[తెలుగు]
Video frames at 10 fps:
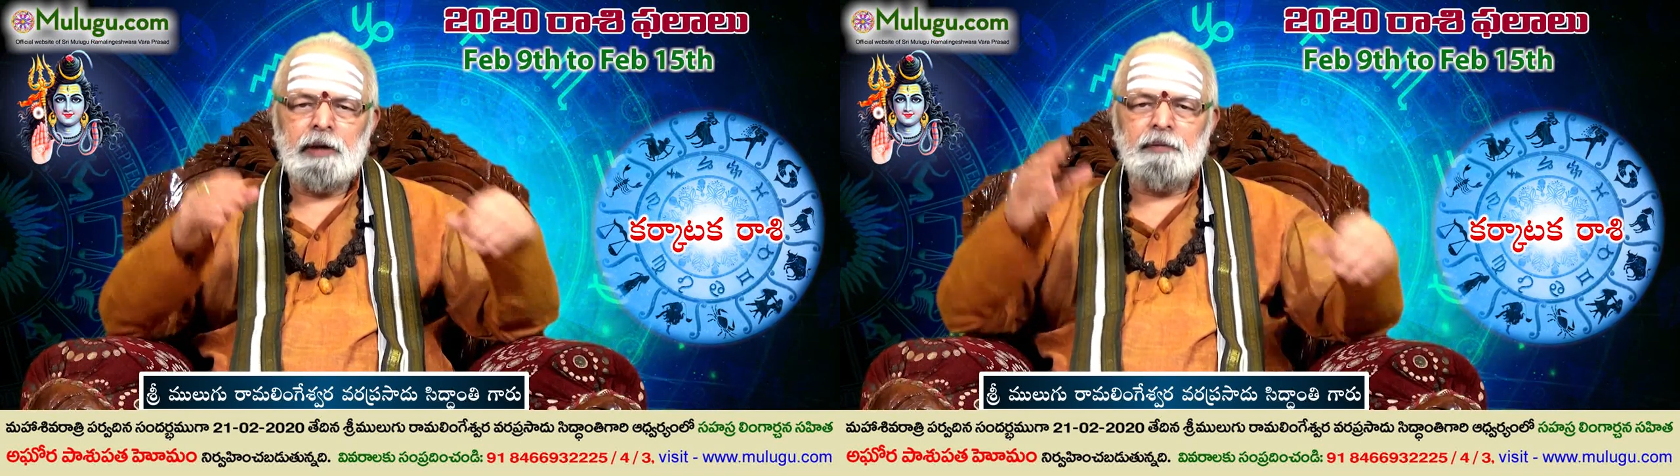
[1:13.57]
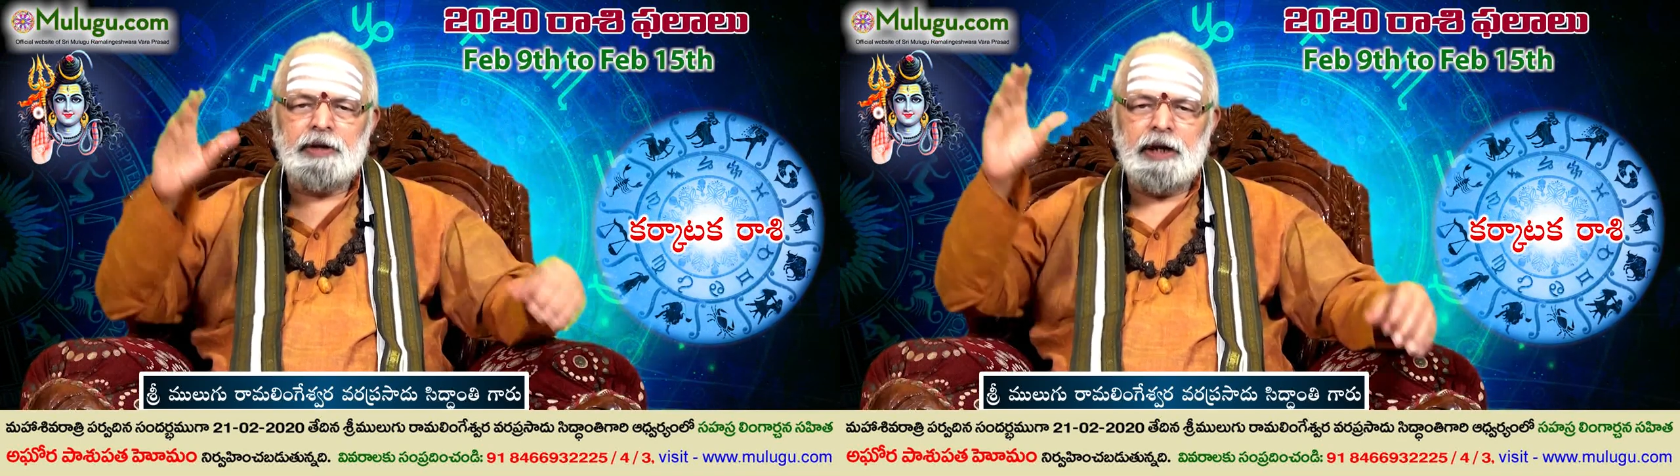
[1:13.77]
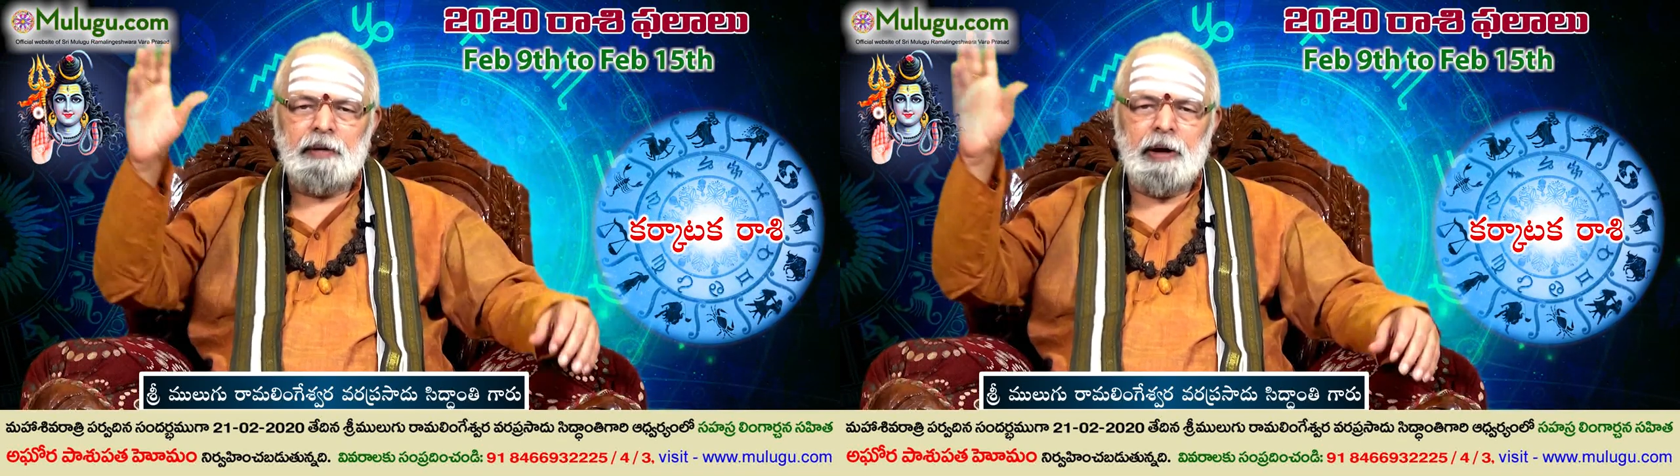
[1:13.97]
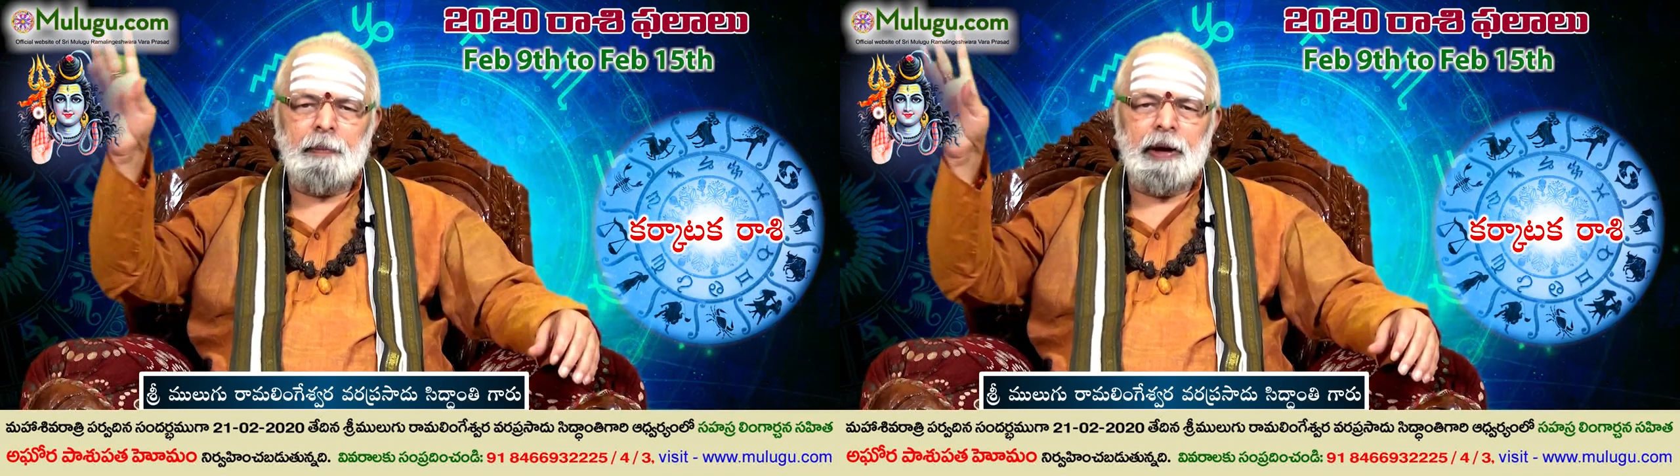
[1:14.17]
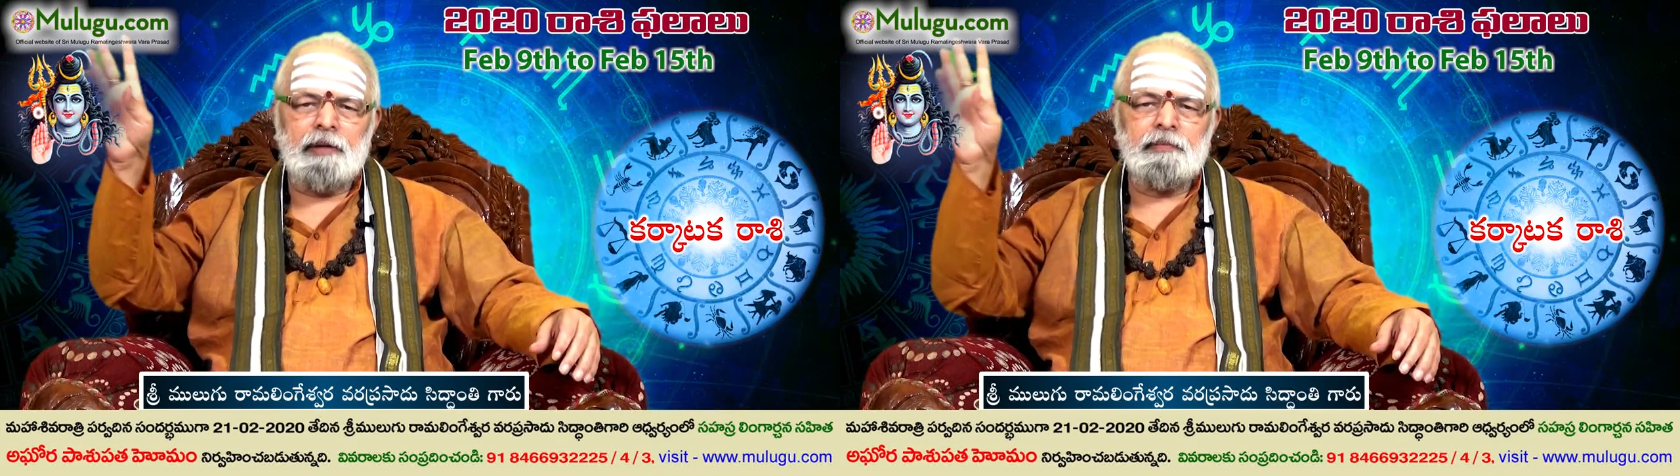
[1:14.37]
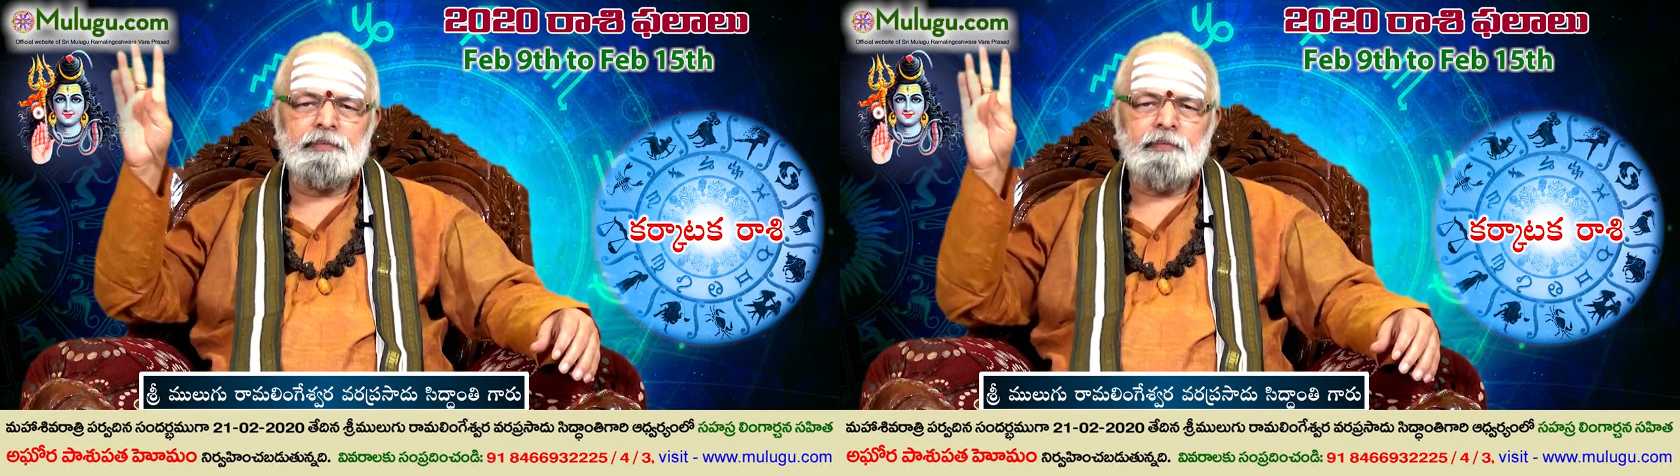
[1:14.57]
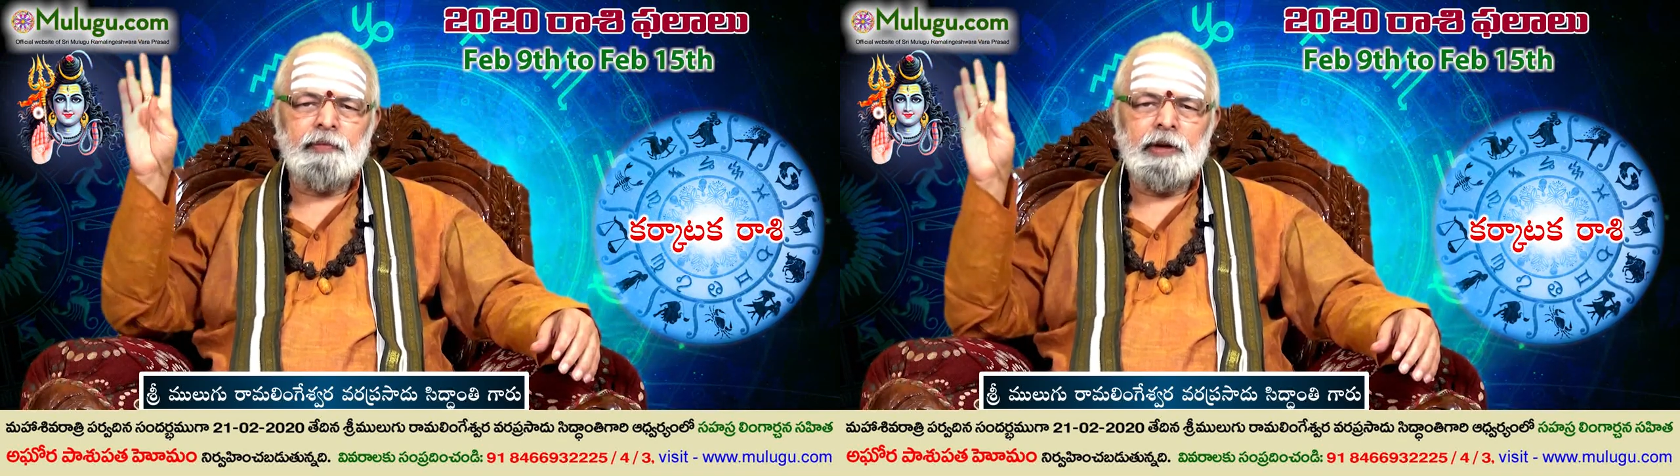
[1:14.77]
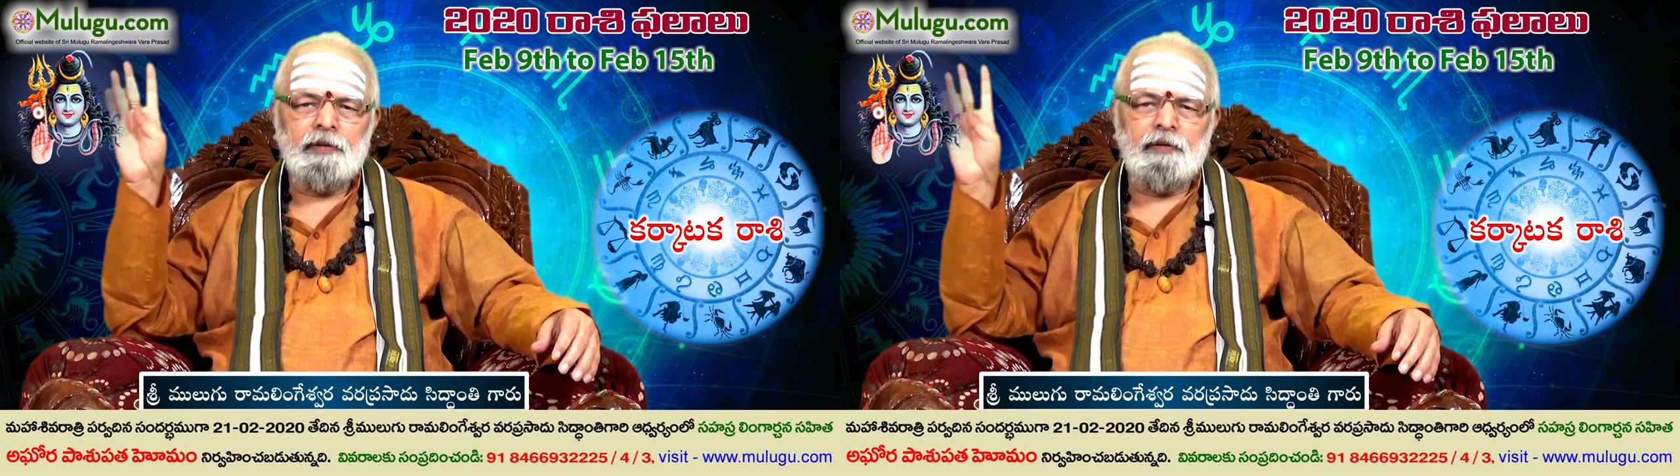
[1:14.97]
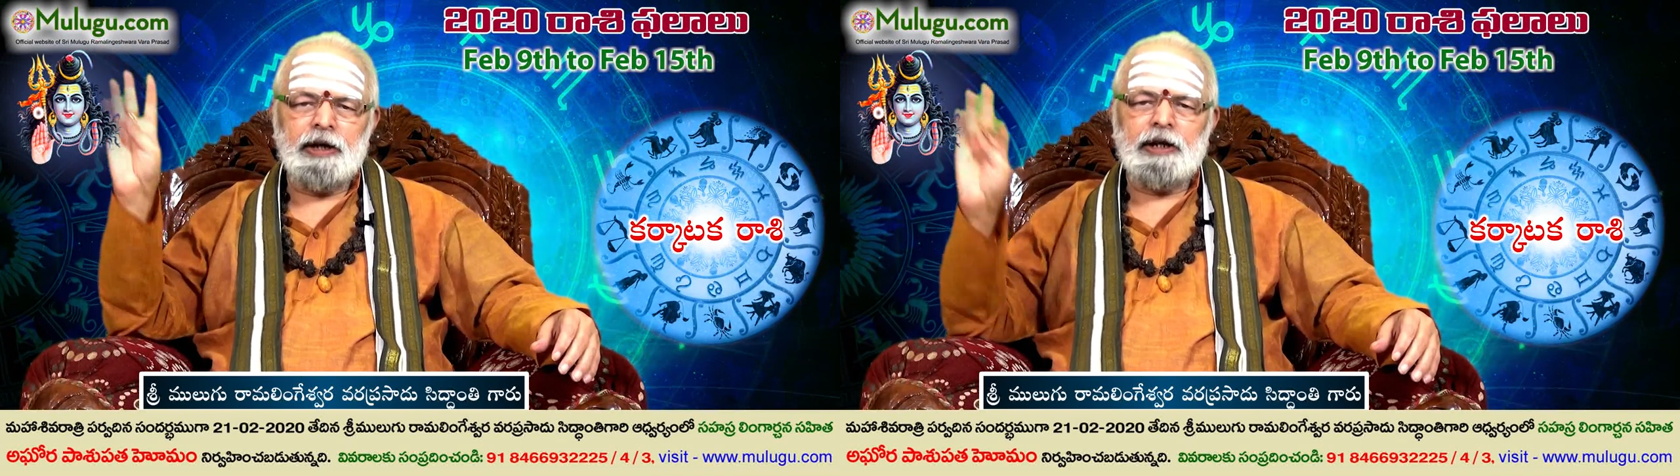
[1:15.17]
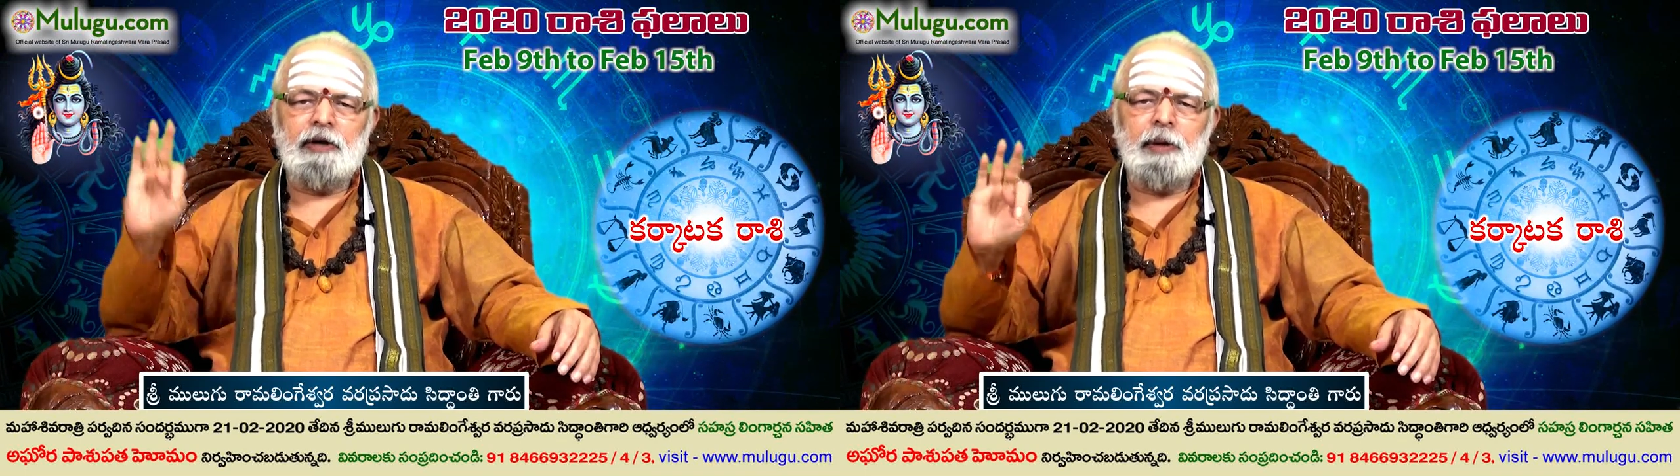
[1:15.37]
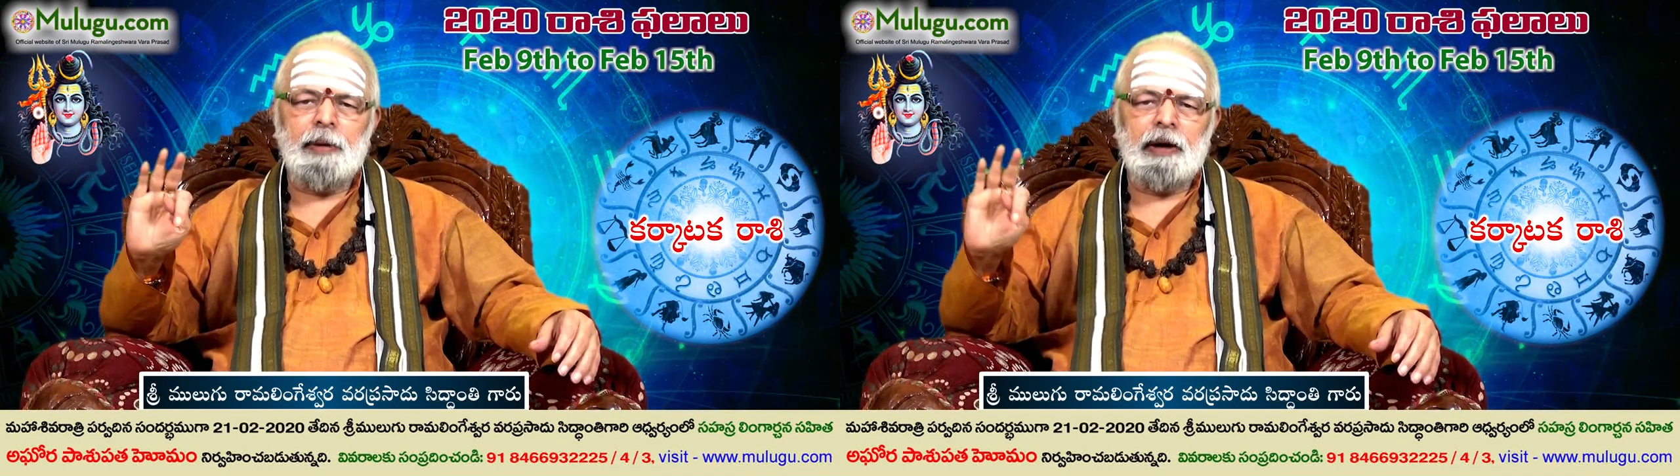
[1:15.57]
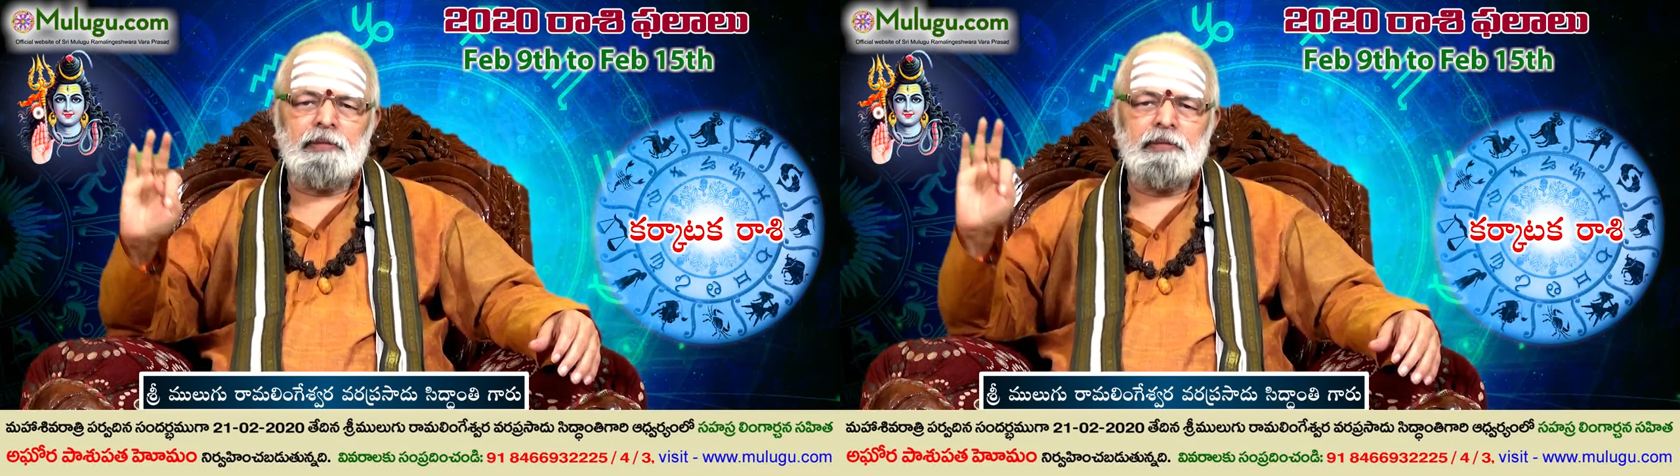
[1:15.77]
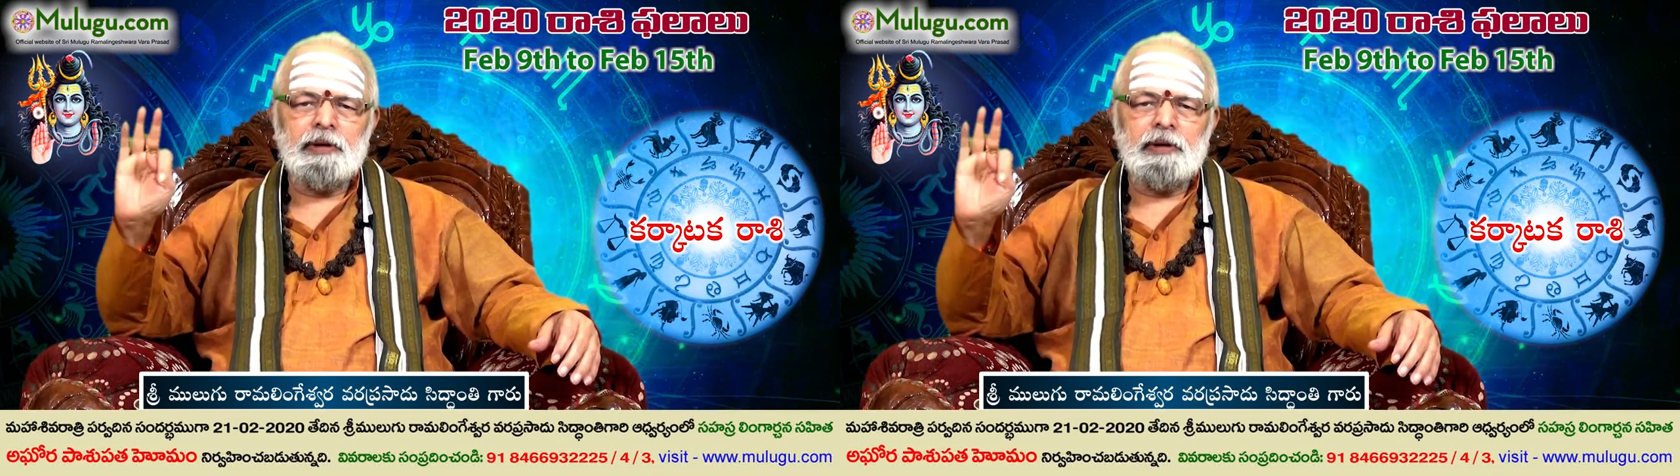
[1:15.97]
విద్యా వ్యాపారం వైద్య వ్యాపారం